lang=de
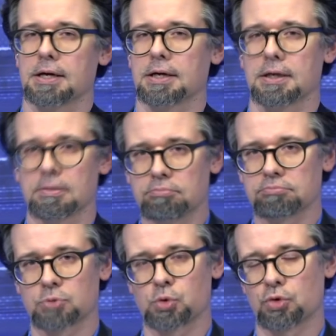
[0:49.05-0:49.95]

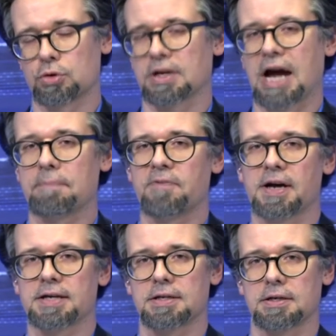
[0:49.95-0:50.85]
ähm, gut 100
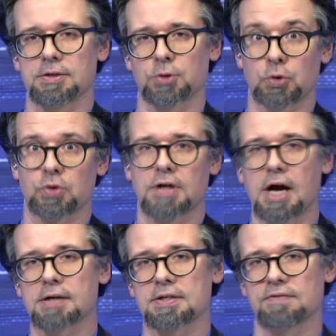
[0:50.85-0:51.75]
Abweichler
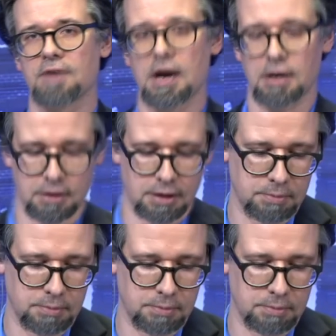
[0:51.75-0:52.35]
sozusagen zwar,